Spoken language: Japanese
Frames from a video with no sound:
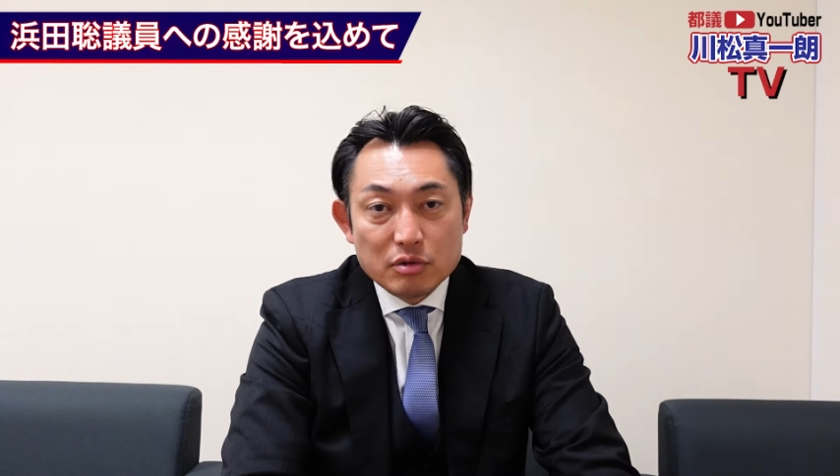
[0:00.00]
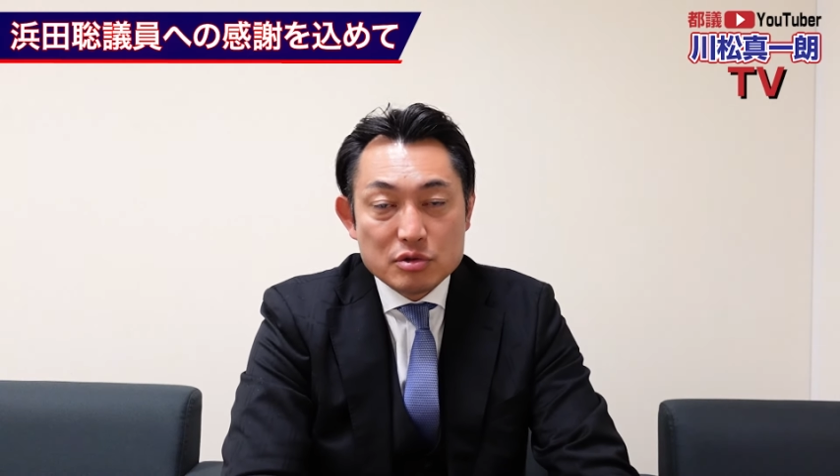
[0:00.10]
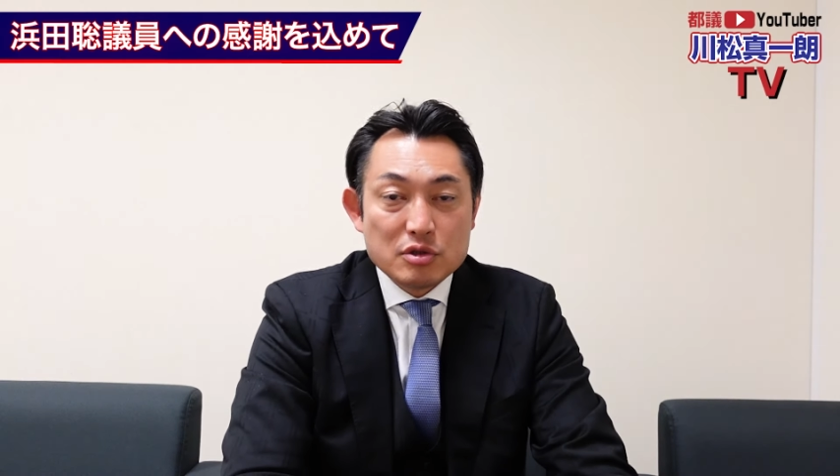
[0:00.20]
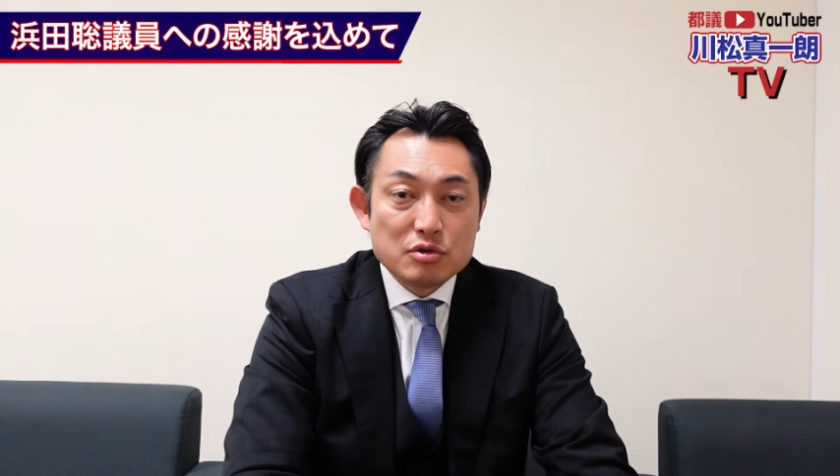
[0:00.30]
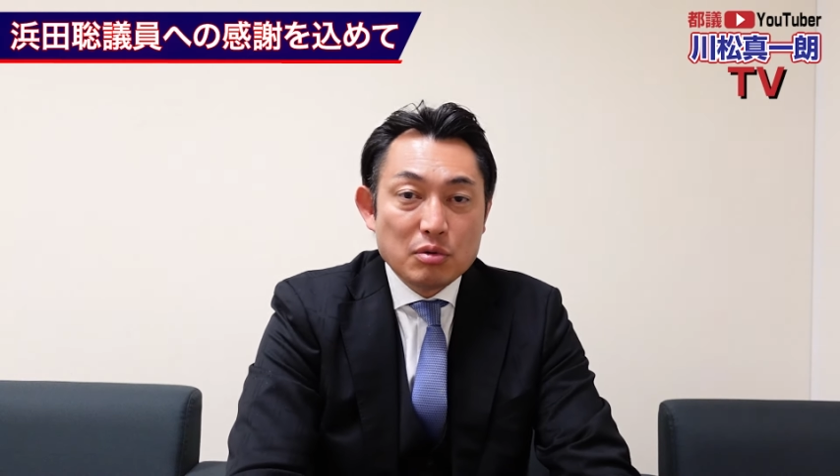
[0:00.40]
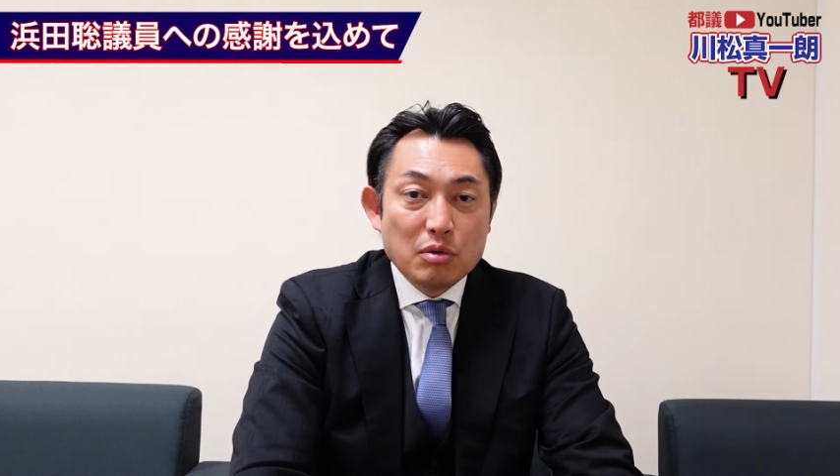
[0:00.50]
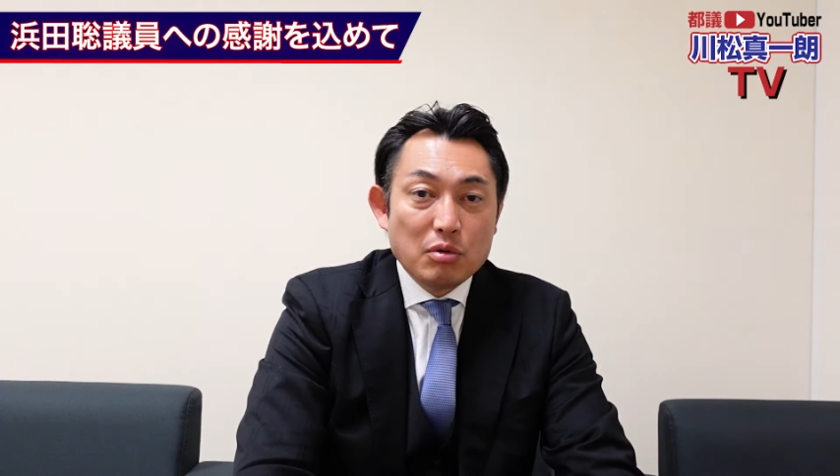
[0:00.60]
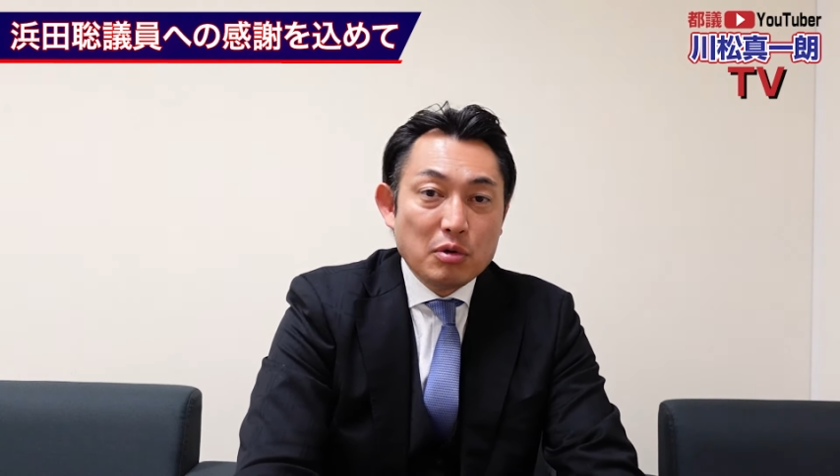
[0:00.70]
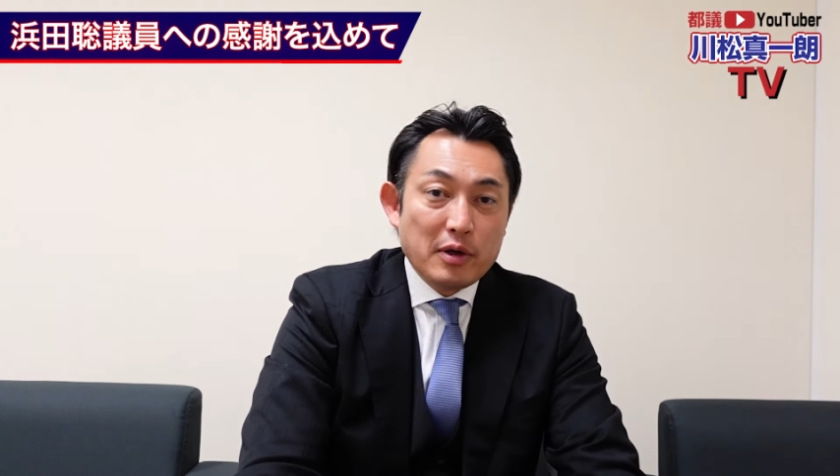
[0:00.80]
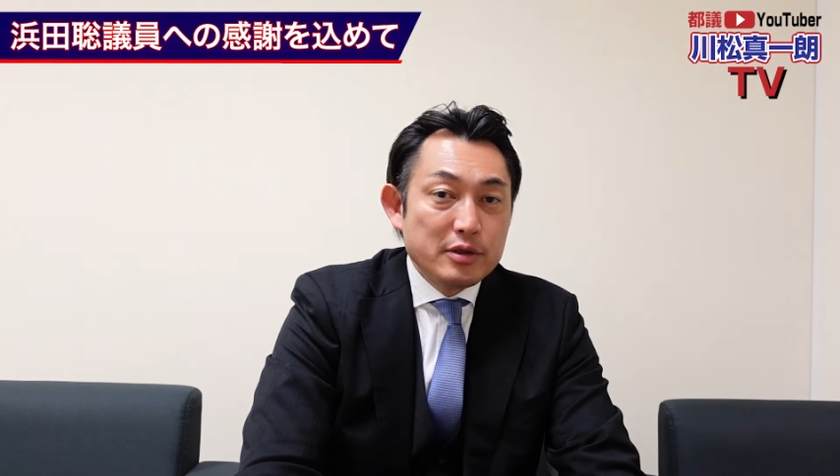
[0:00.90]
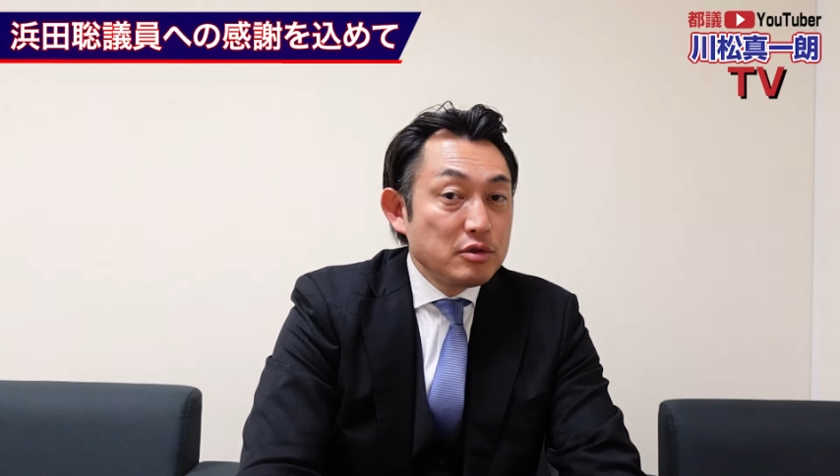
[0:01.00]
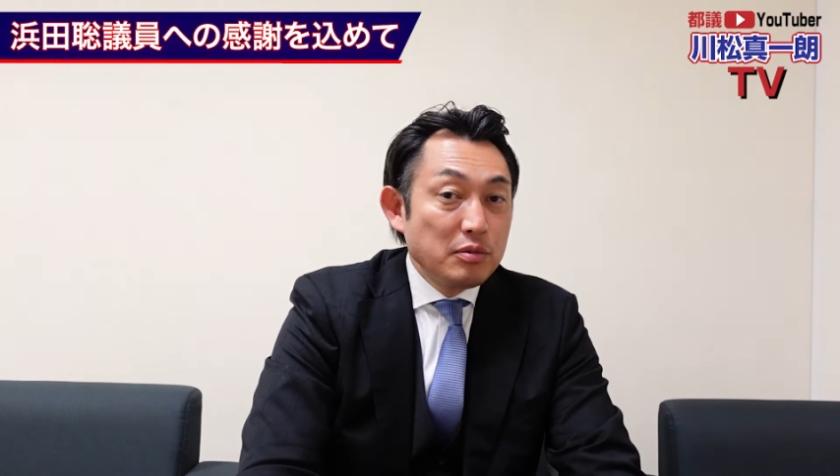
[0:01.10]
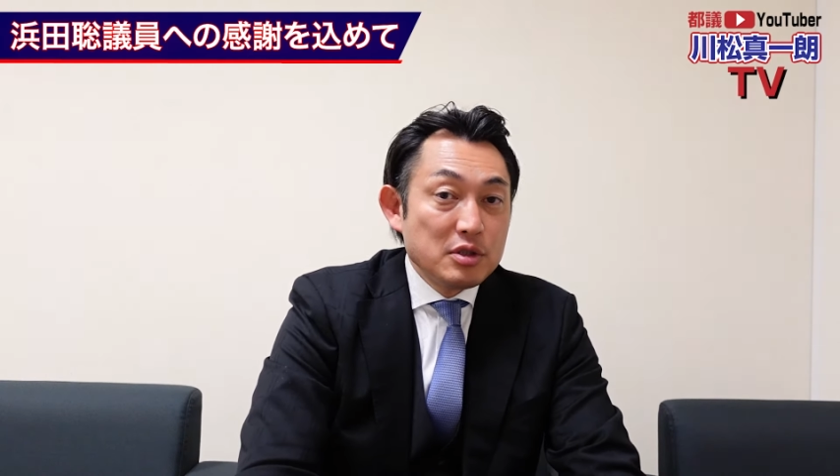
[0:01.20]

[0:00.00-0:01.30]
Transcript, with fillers: 当然情報公開一丁